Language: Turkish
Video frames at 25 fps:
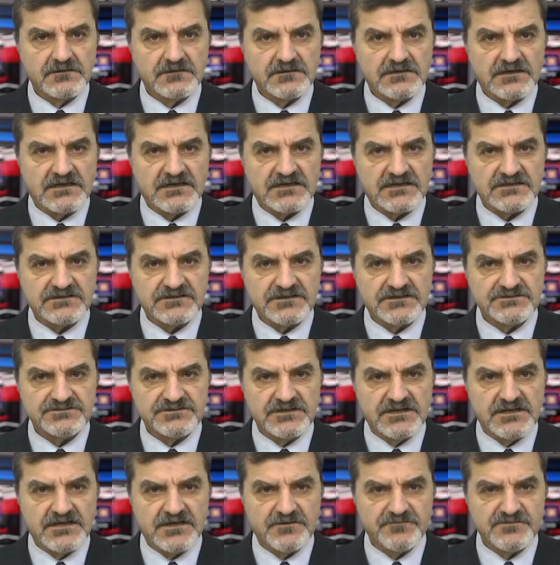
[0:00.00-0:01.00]

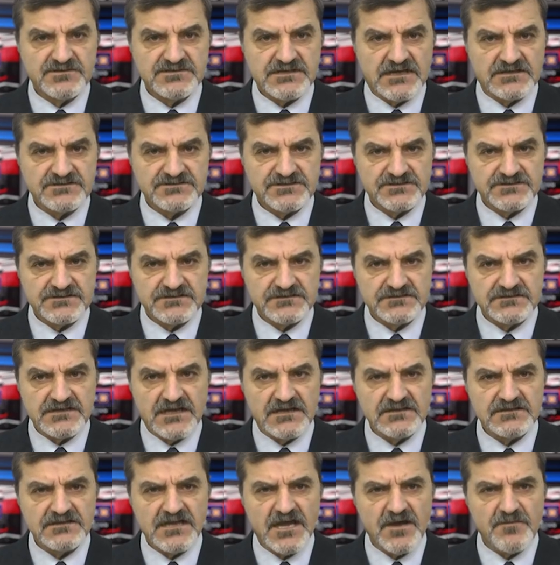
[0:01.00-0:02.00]
Karatecilerimiz
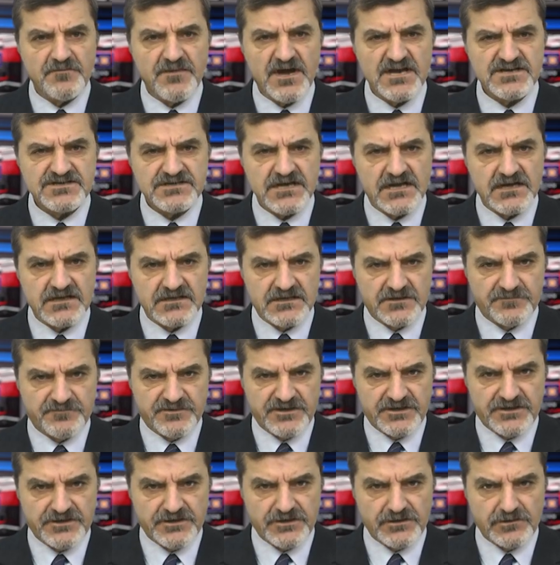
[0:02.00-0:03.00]
açısından da başarılı
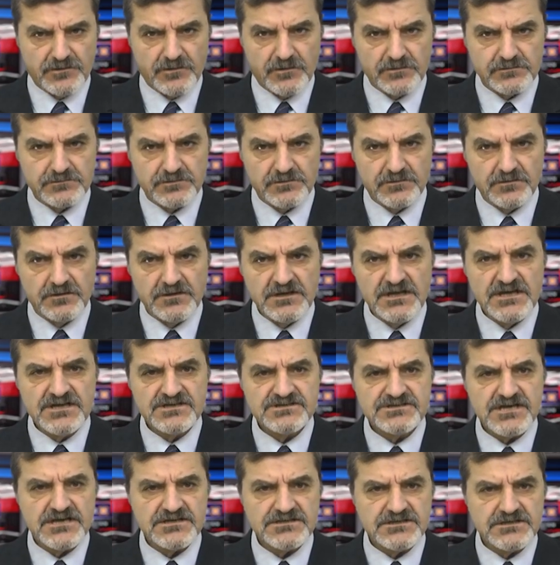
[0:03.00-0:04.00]
bir yıl oldu.
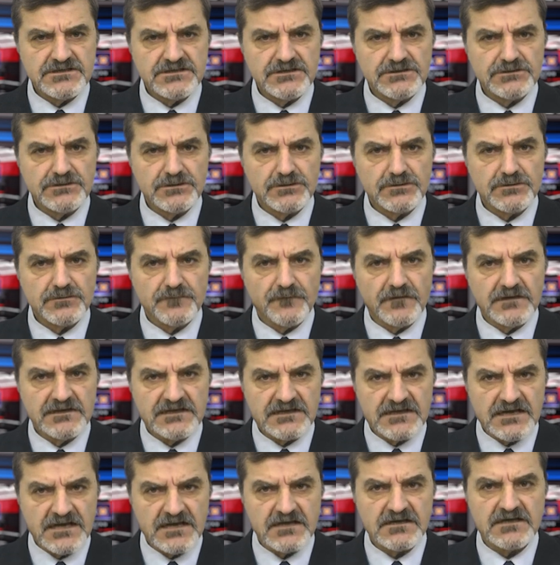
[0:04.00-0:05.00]
Çeşitli
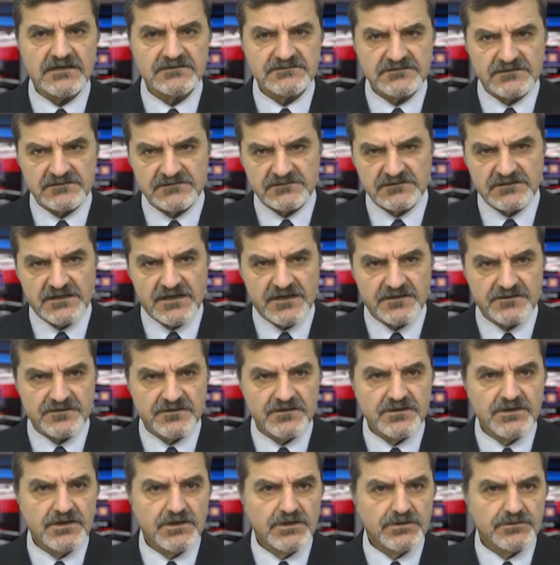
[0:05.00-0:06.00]
turnuvalara katıldılar.
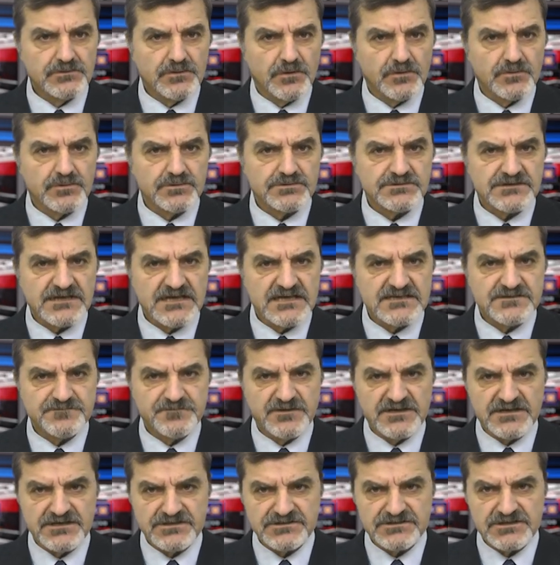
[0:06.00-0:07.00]
9 kez
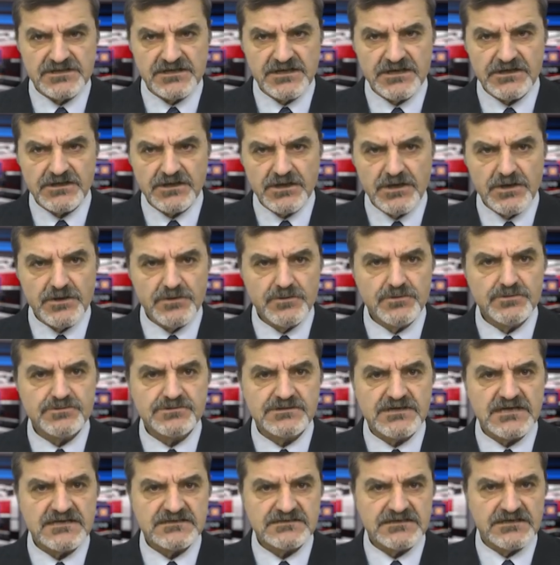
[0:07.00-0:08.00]
birincilik, 3
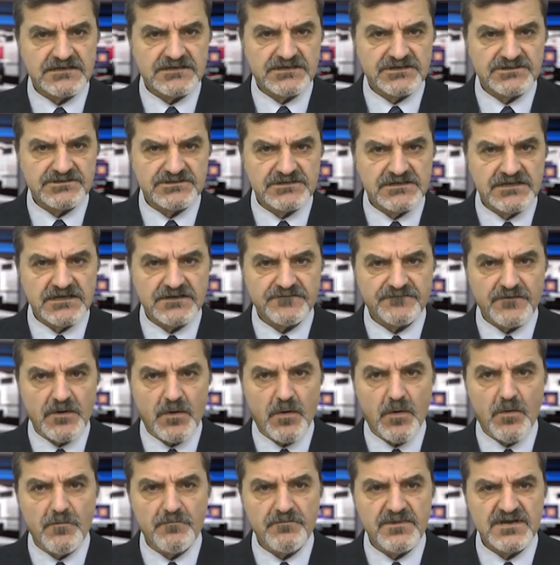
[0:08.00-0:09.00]
kez ikincilik ve
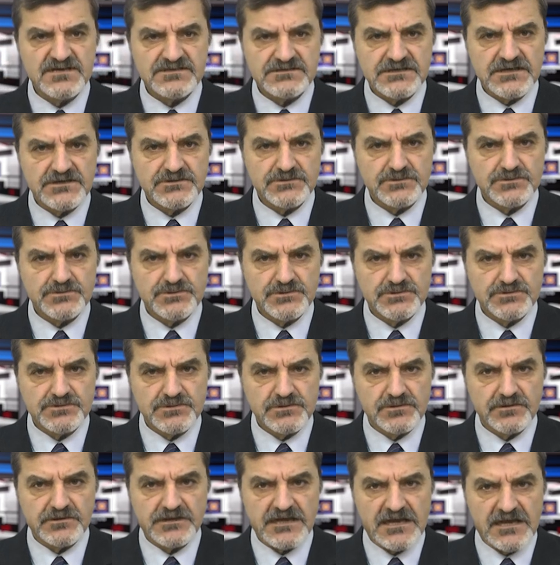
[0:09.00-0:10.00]
15 kez
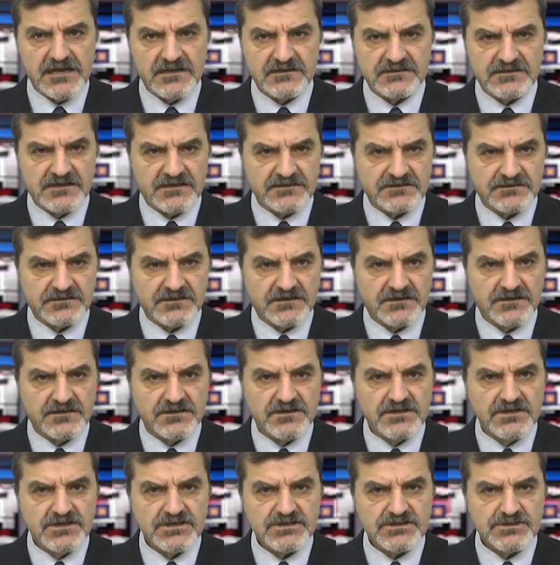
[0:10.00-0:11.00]
üçüncülük elde etti.
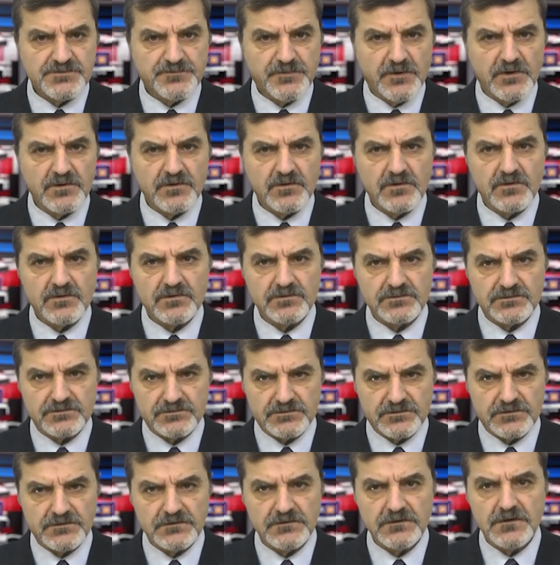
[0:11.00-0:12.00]
Spor
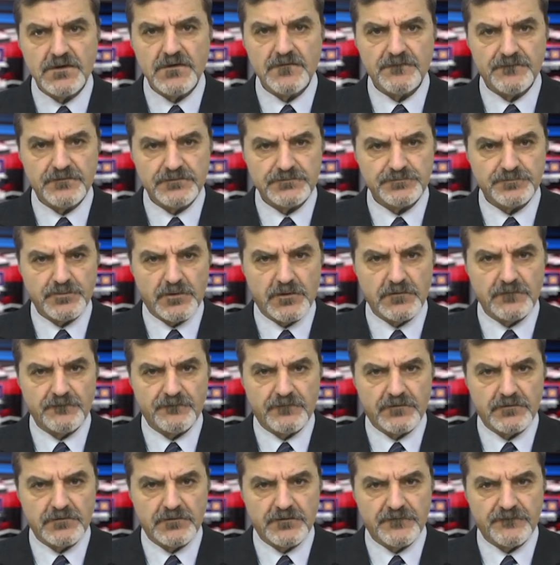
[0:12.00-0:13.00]
okulunun futbol,
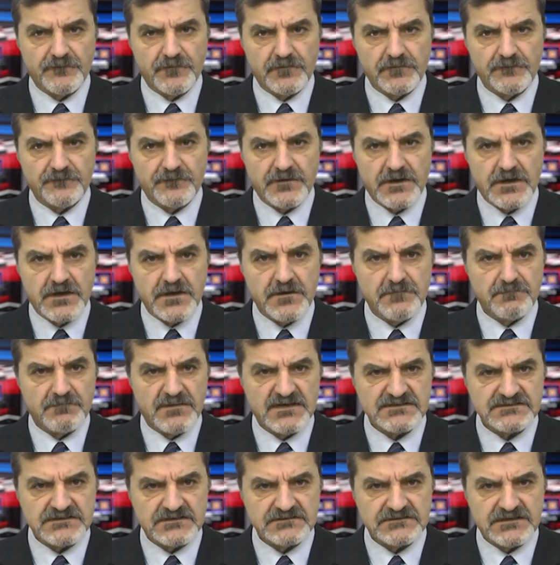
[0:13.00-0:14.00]
voleybol ve
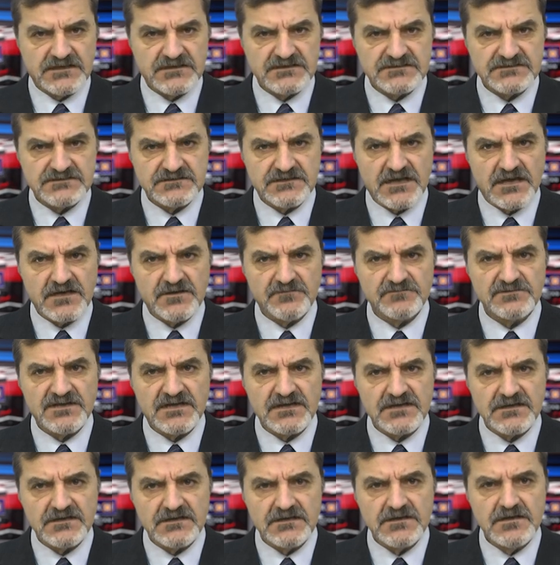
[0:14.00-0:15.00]
masa tenisi
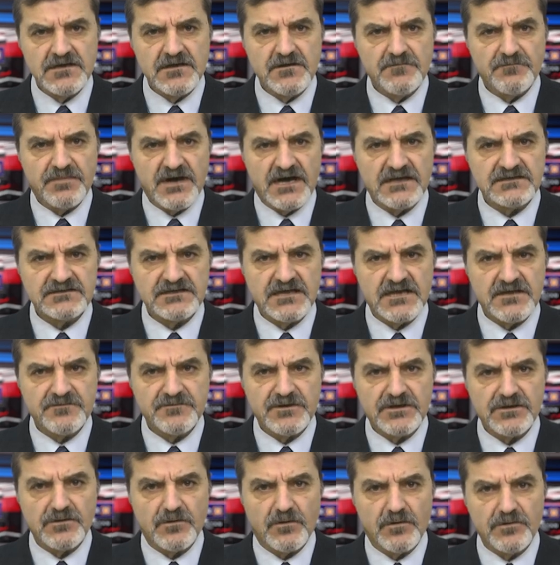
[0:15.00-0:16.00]
takımları Pan
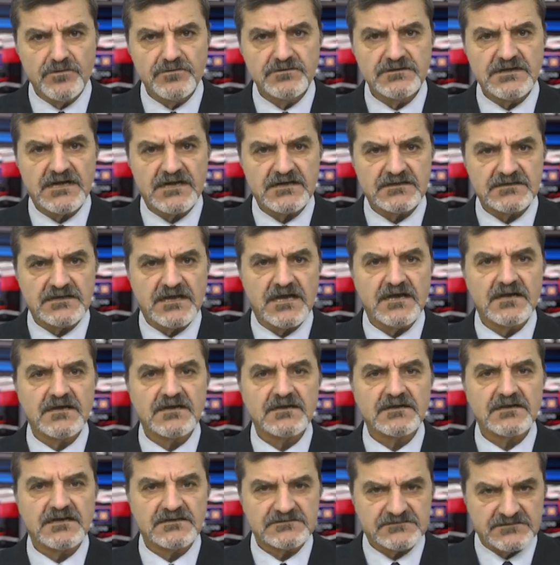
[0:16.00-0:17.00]
Ermeni oyunlarına
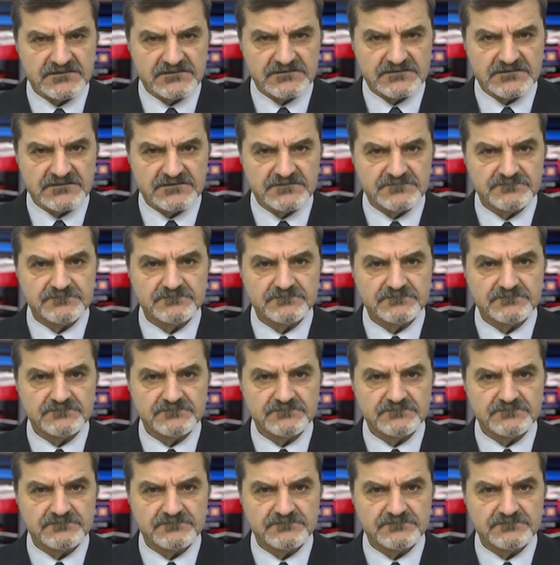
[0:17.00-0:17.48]
katıldı.